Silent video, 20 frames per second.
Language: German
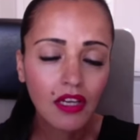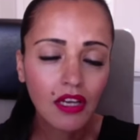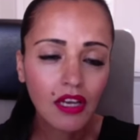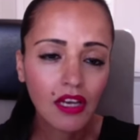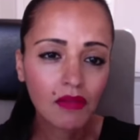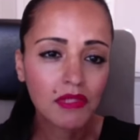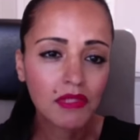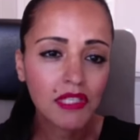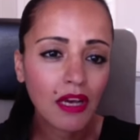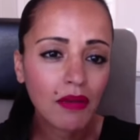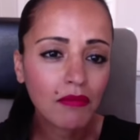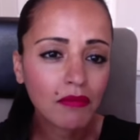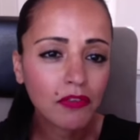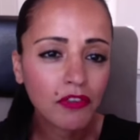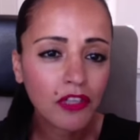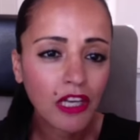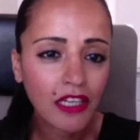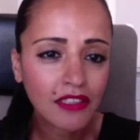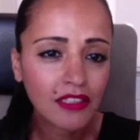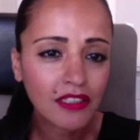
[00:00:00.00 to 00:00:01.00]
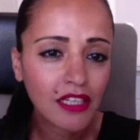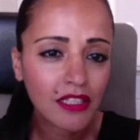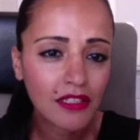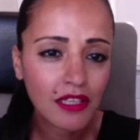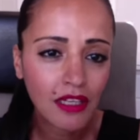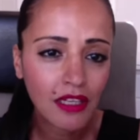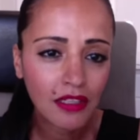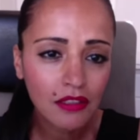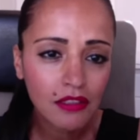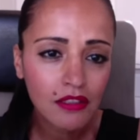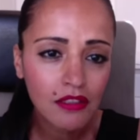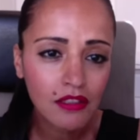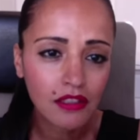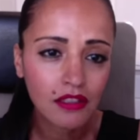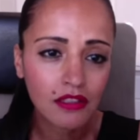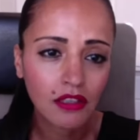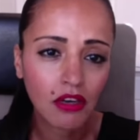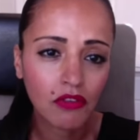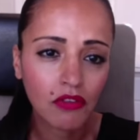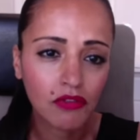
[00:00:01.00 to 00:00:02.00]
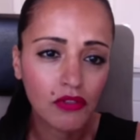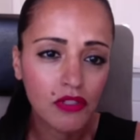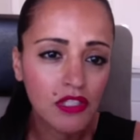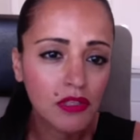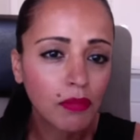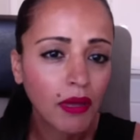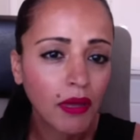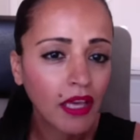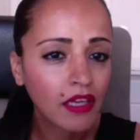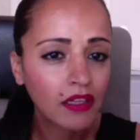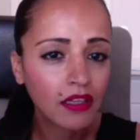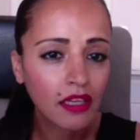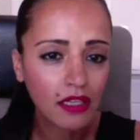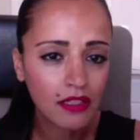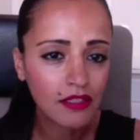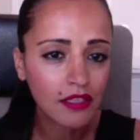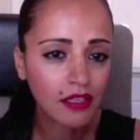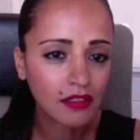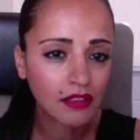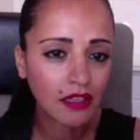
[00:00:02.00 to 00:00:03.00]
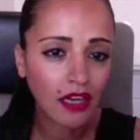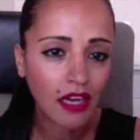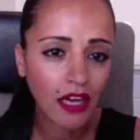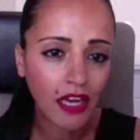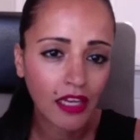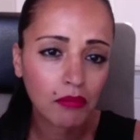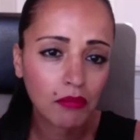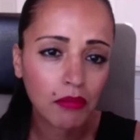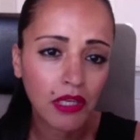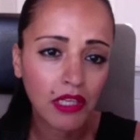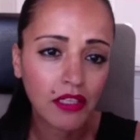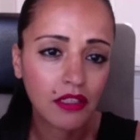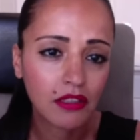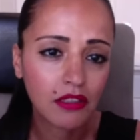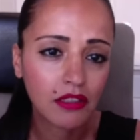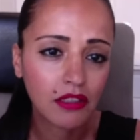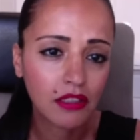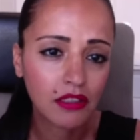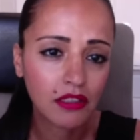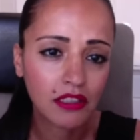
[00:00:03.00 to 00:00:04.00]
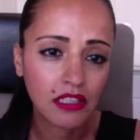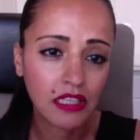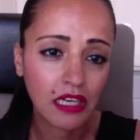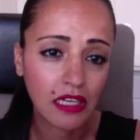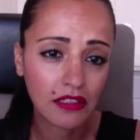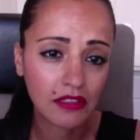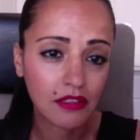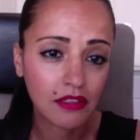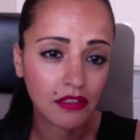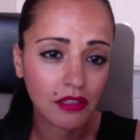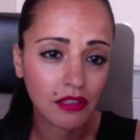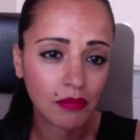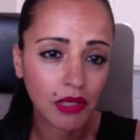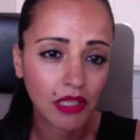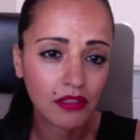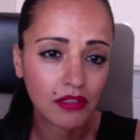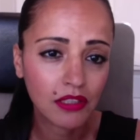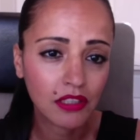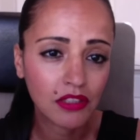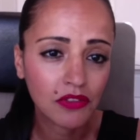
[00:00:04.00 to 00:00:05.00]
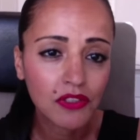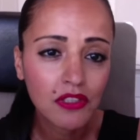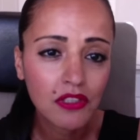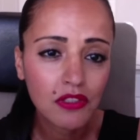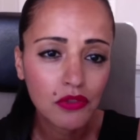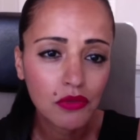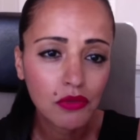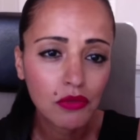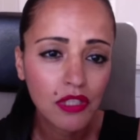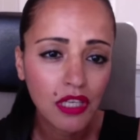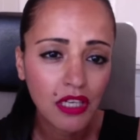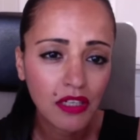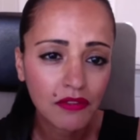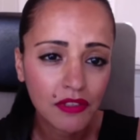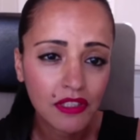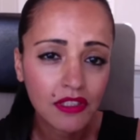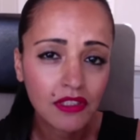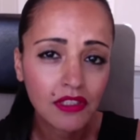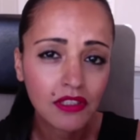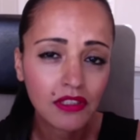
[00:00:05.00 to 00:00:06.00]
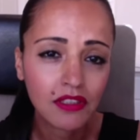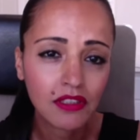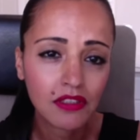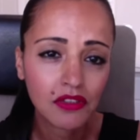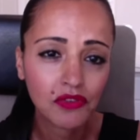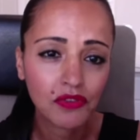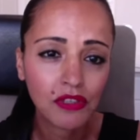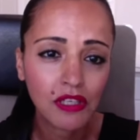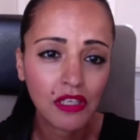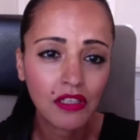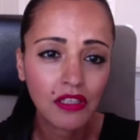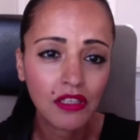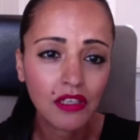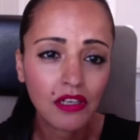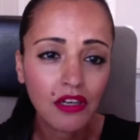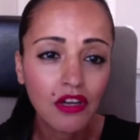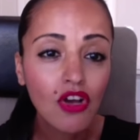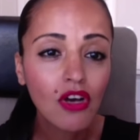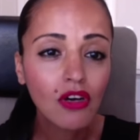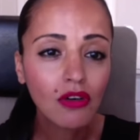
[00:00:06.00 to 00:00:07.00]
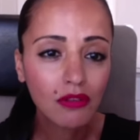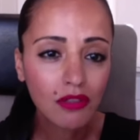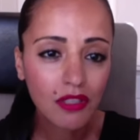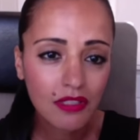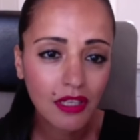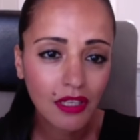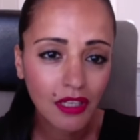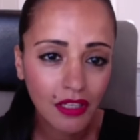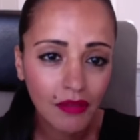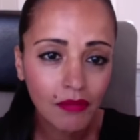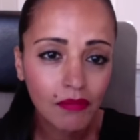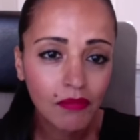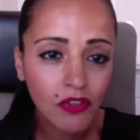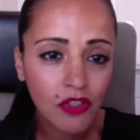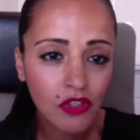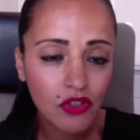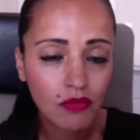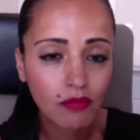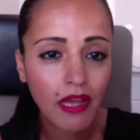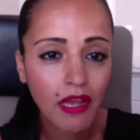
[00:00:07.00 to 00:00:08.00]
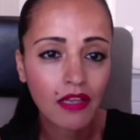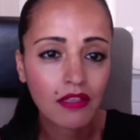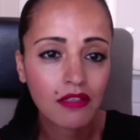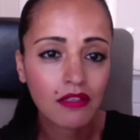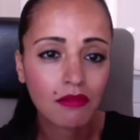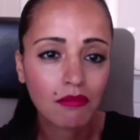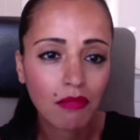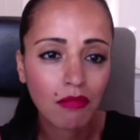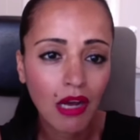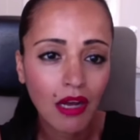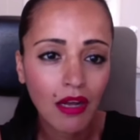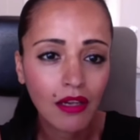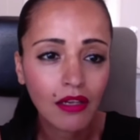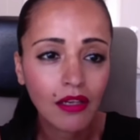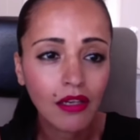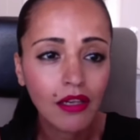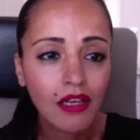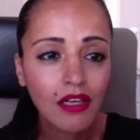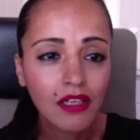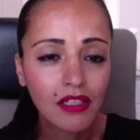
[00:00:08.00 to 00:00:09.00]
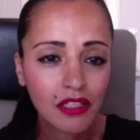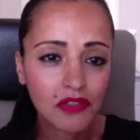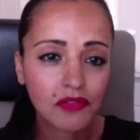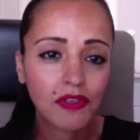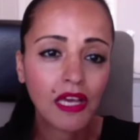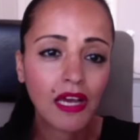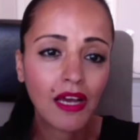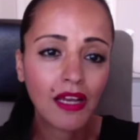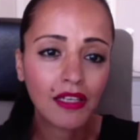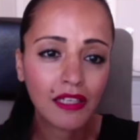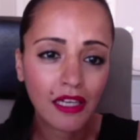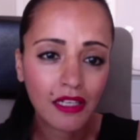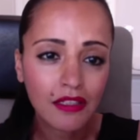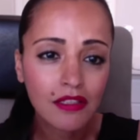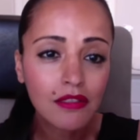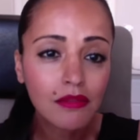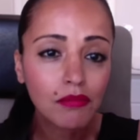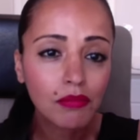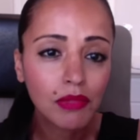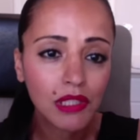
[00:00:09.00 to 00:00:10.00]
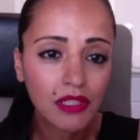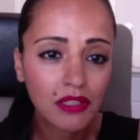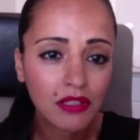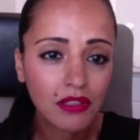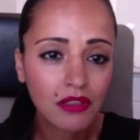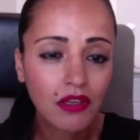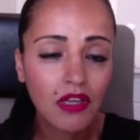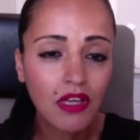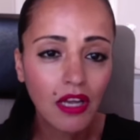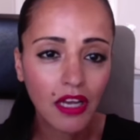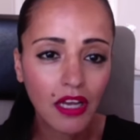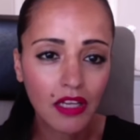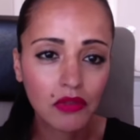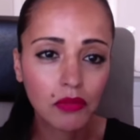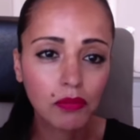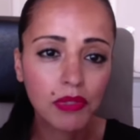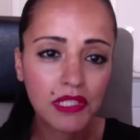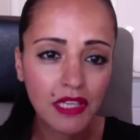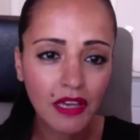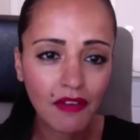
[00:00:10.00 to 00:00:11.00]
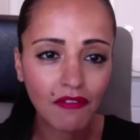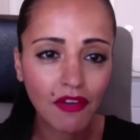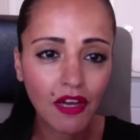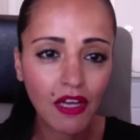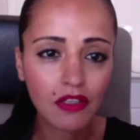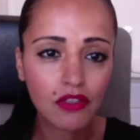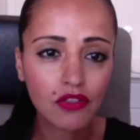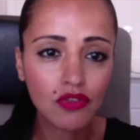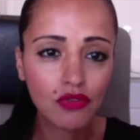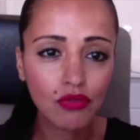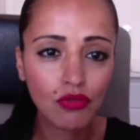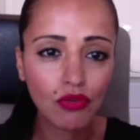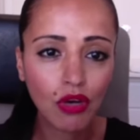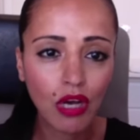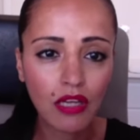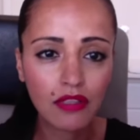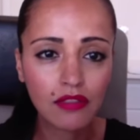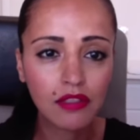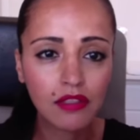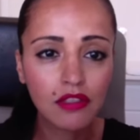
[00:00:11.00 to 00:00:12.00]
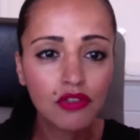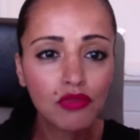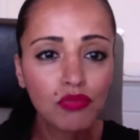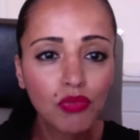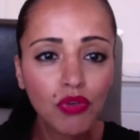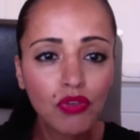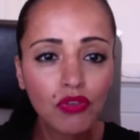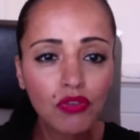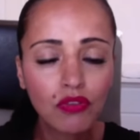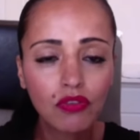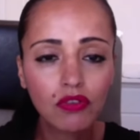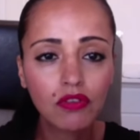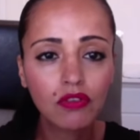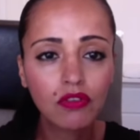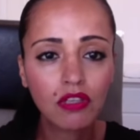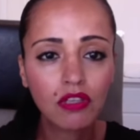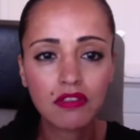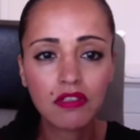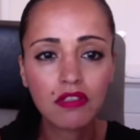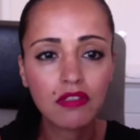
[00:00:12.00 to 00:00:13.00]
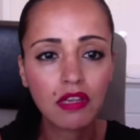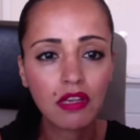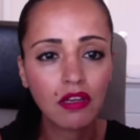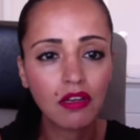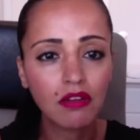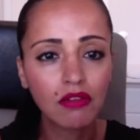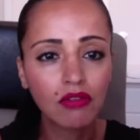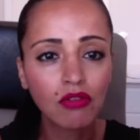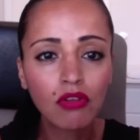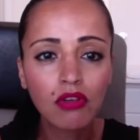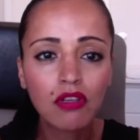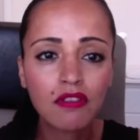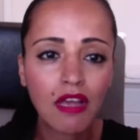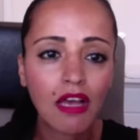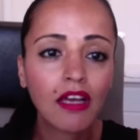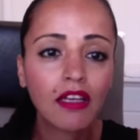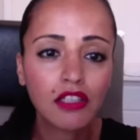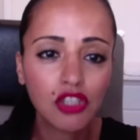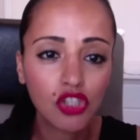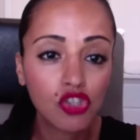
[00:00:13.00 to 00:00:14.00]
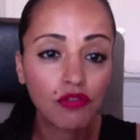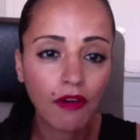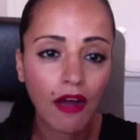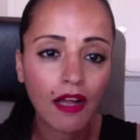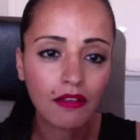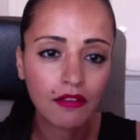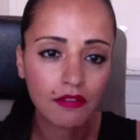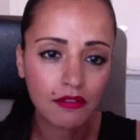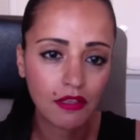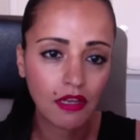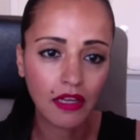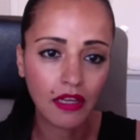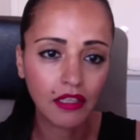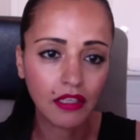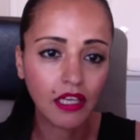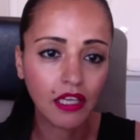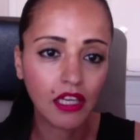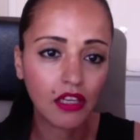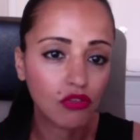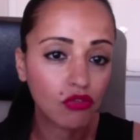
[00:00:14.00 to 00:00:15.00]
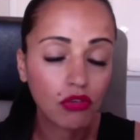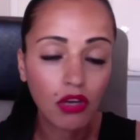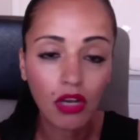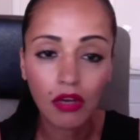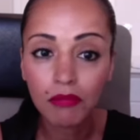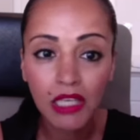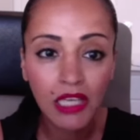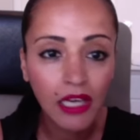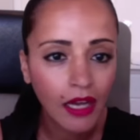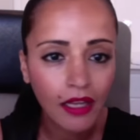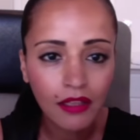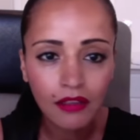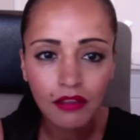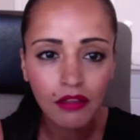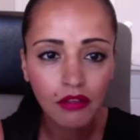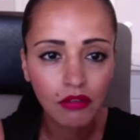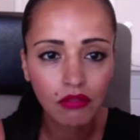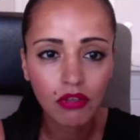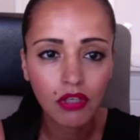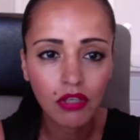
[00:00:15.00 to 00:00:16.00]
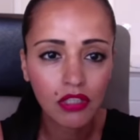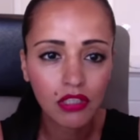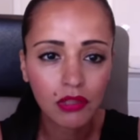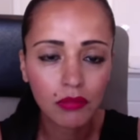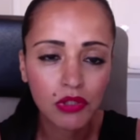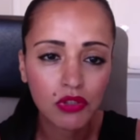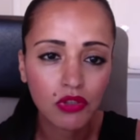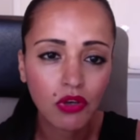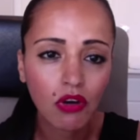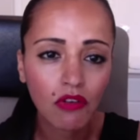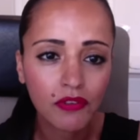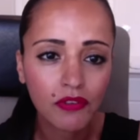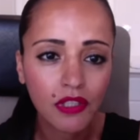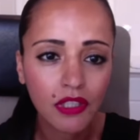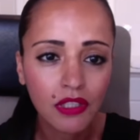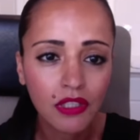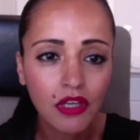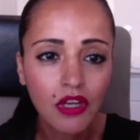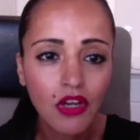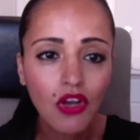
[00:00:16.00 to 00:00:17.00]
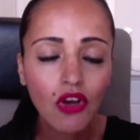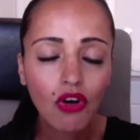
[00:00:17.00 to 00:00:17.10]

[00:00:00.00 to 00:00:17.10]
Ähm, sie haben vielleicht eine ganz andere Sicht drauf und sie bringen ganz andere Einblicke in die ganze Debatte. Ich finde es total wichtig, dass wir hier, und das erleben wir zum ersten Mal, dass wir Allianzen bilden. Also bisher war das so, Rassismus, das ist nur eine Sache, die Schwarze angeht oder Migranten oder die Betroffenen.